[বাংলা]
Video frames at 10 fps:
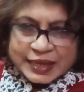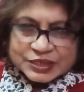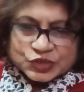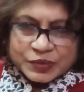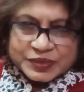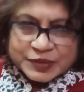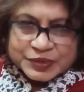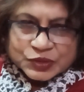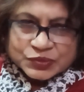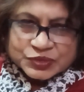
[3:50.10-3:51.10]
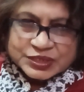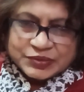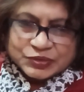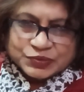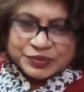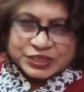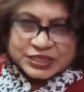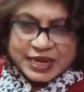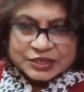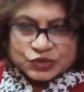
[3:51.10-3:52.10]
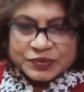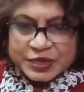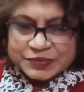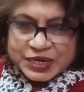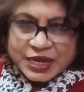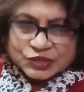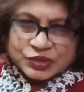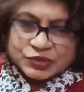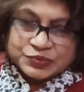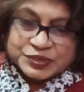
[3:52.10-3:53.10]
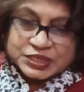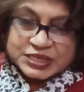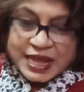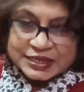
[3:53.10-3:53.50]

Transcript: একটা সময় আপনার ঘুমোতে যাওয়ার অভ্যেস আছে একটা সময় আপনার কাজ করার অভ্যেস আছে